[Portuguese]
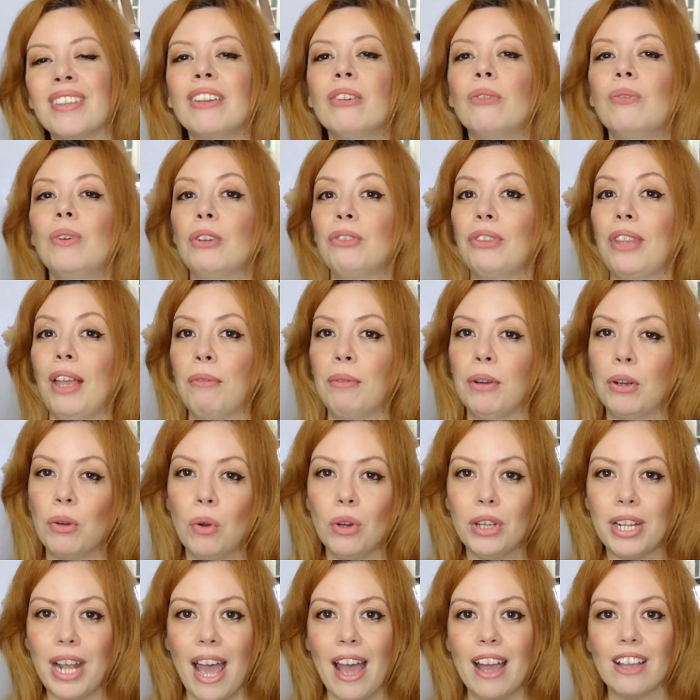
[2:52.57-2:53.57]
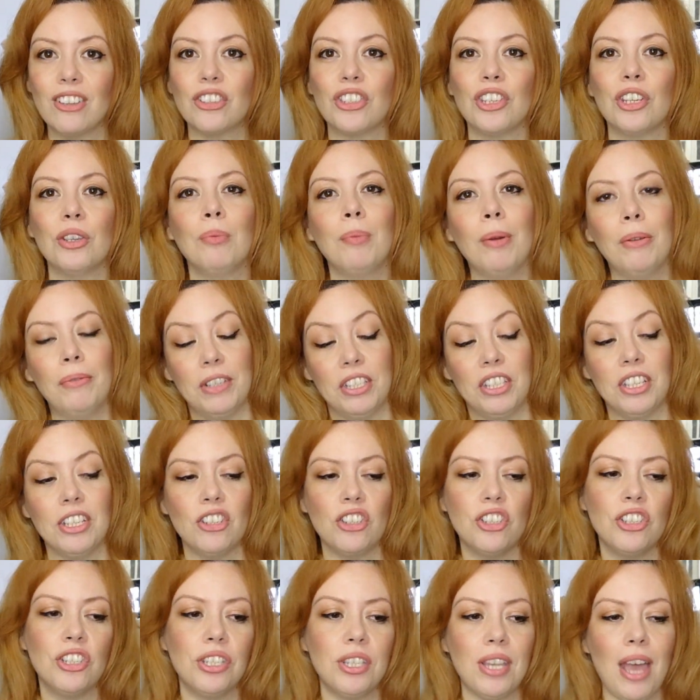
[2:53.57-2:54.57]
faltava coragem, uma vez que a
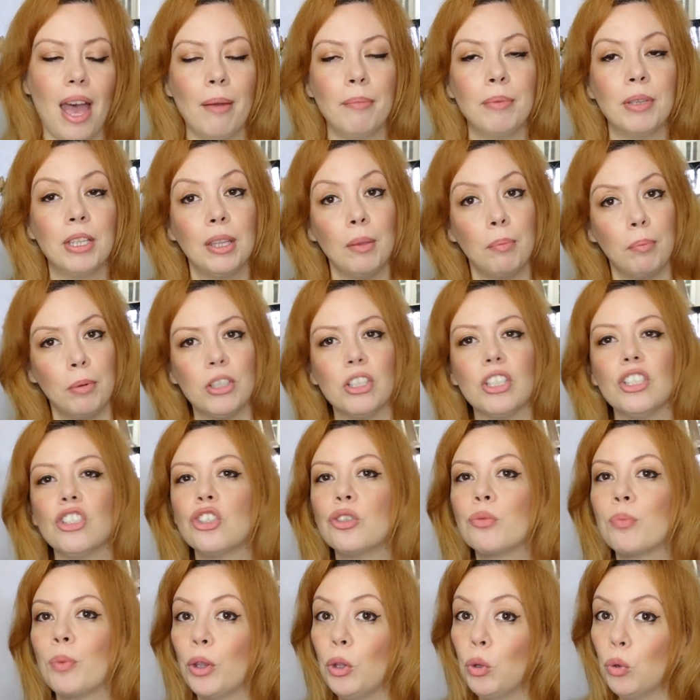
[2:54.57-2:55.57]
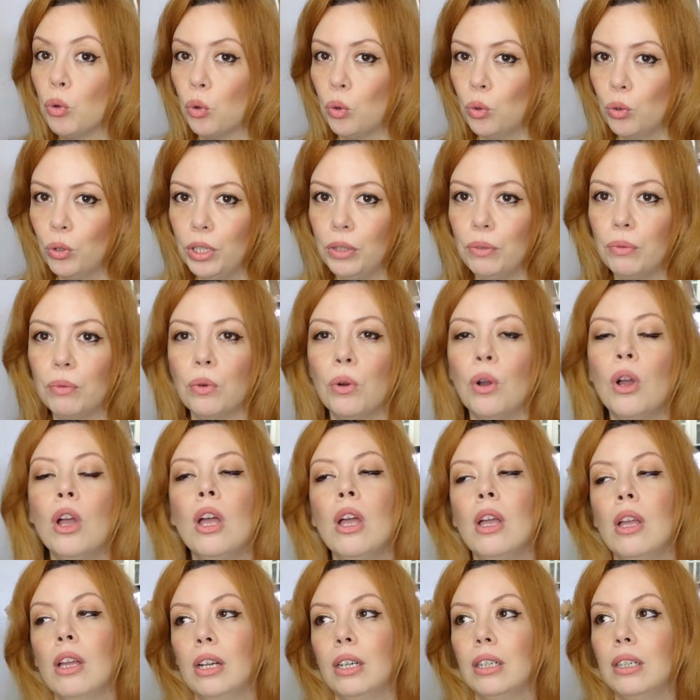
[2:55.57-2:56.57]
gente sabe que depois que a gente põe o ruivo,
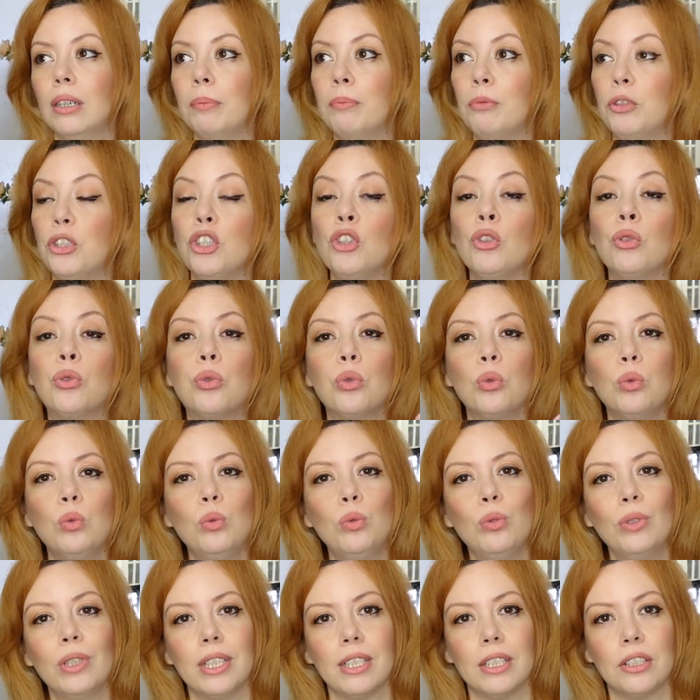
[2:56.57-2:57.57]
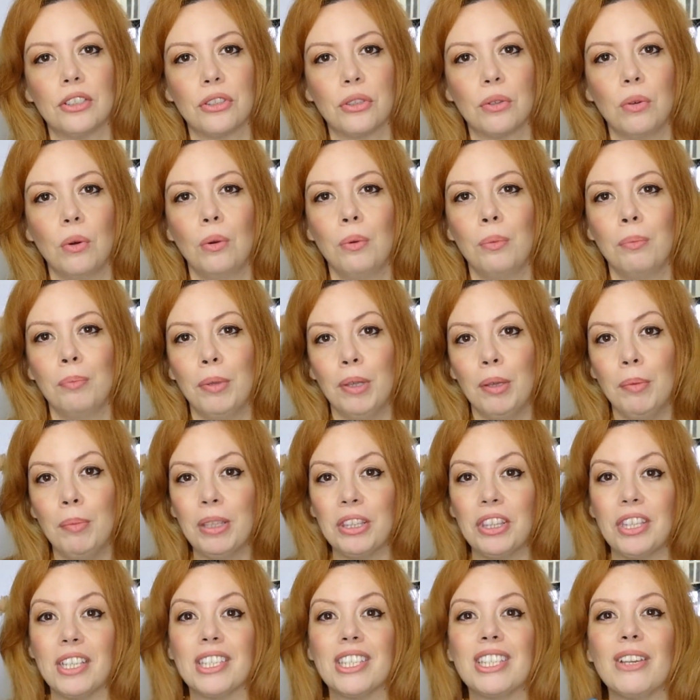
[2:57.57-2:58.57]
uh, tinturas com
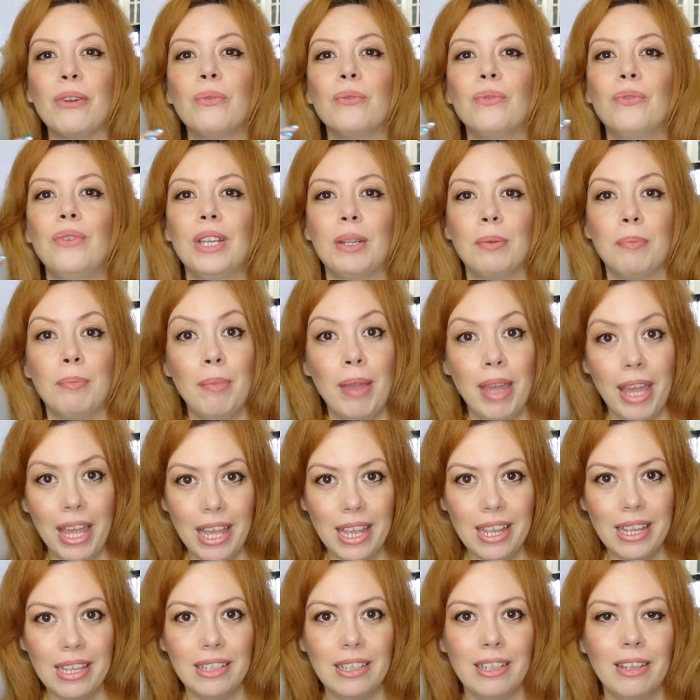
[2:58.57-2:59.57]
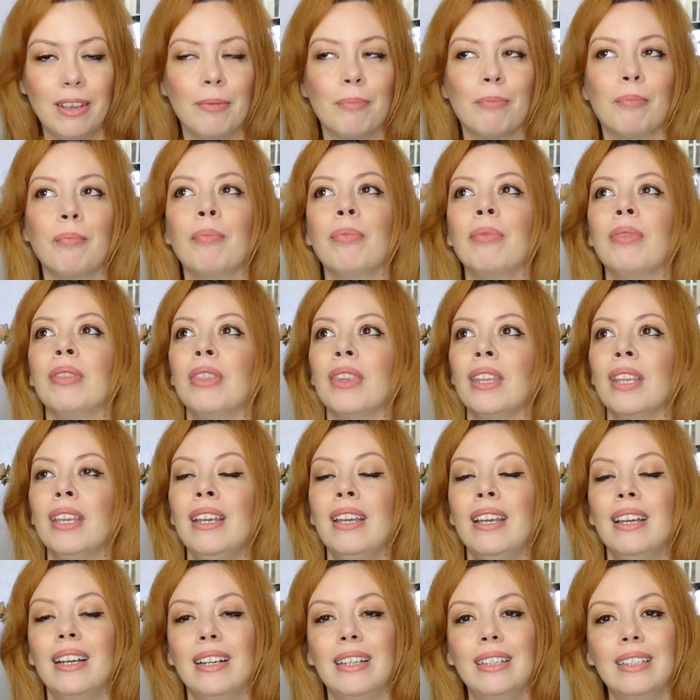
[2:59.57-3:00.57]
pigmentação vermelha
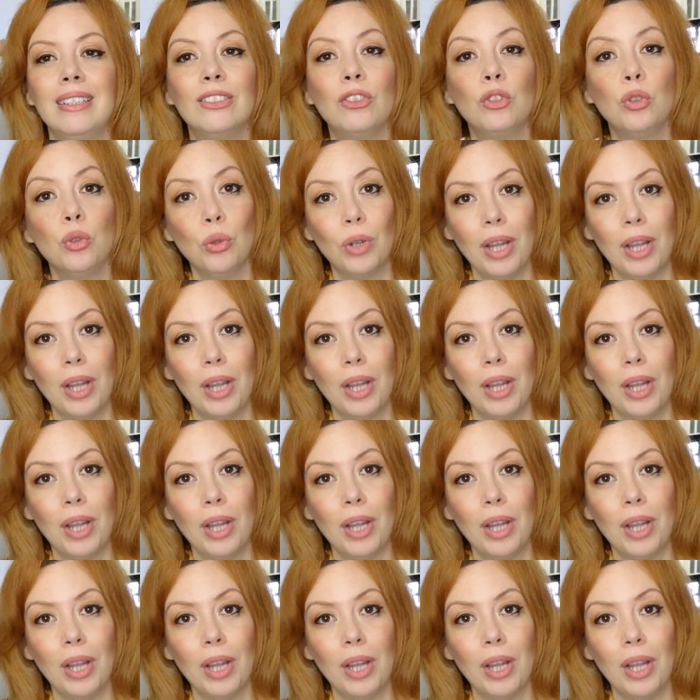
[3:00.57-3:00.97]
uh, no